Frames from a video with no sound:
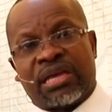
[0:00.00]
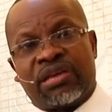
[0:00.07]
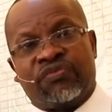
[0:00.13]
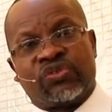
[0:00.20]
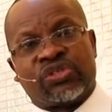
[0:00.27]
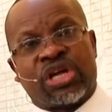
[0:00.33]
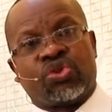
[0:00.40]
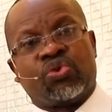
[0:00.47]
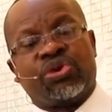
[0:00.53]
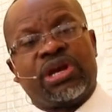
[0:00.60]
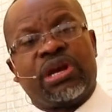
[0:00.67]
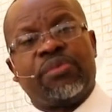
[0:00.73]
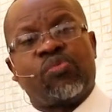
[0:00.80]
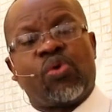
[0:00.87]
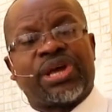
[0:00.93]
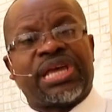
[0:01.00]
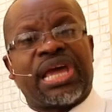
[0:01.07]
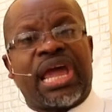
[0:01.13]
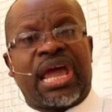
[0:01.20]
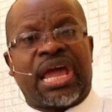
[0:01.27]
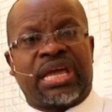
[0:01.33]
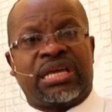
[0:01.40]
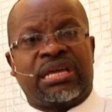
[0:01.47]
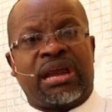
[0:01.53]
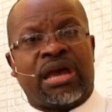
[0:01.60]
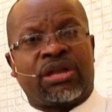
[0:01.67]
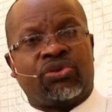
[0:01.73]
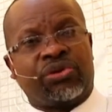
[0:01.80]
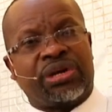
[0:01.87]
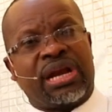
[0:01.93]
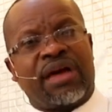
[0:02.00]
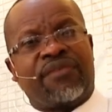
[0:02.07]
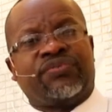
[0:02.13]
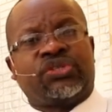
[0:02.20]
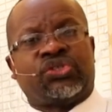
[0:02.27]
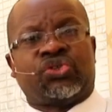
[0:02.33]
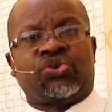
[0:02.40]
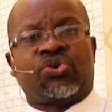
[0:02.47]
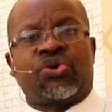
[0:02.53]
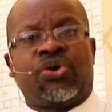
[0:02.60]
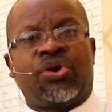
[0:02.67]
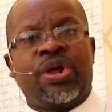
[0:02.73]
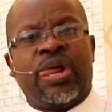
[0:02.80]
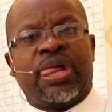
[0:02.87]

il vous a donné les moyens, il a donné la vision,